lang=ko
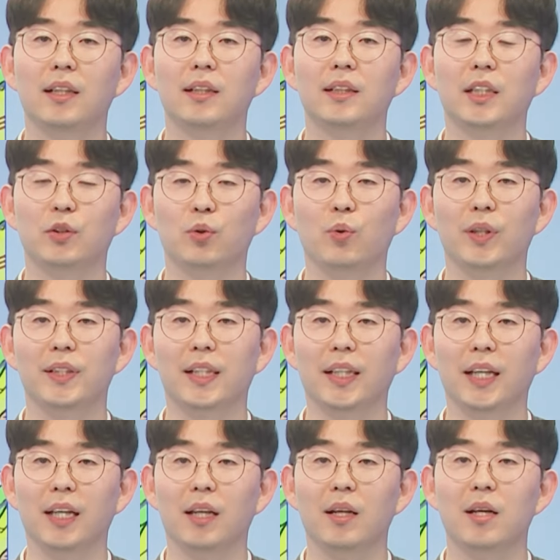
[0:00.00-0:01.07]
제주도
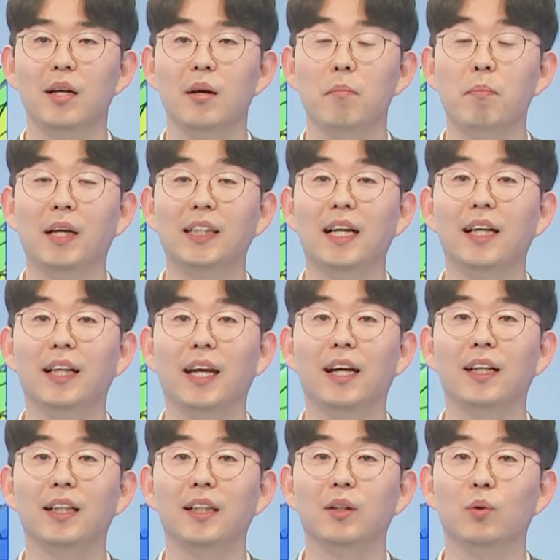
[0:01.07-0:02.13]
해상에 바다
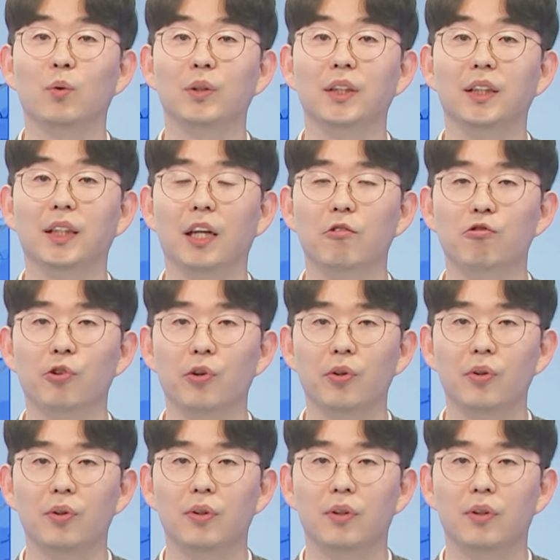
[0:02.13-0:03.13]
안개가 끼는 곳이 있겠고요.